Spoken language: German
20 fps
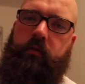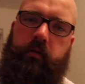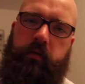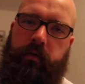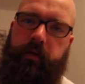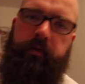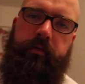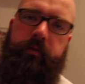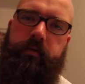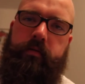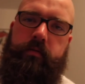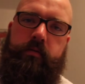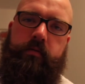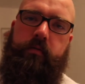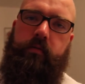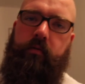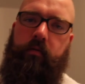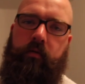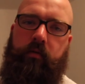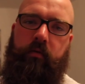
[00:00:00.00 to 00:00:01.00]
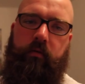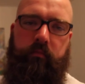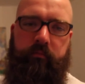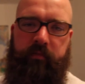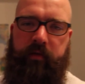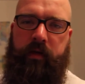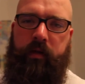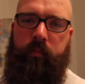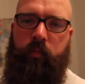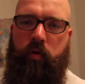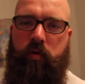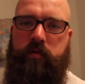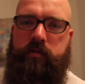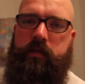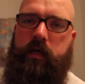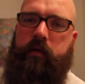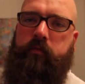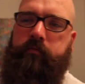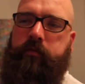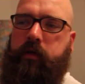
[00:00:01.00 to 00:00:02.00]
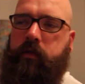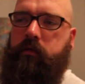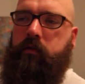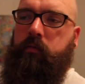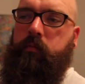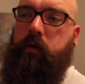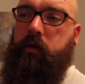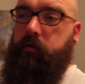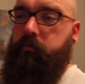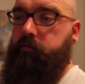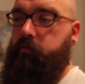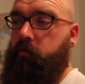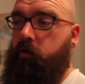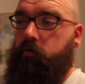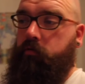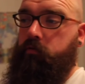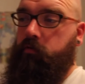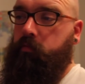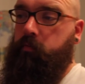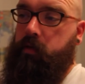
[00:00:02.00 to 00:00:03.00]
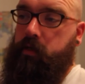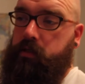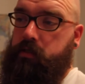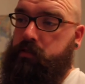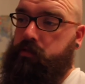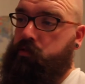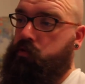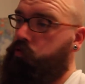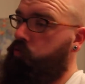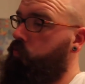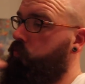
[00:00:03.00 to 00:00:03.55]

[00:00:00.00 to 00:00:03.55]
Nennt es, wenn er morgens anfängt, immer Vlog Nummer so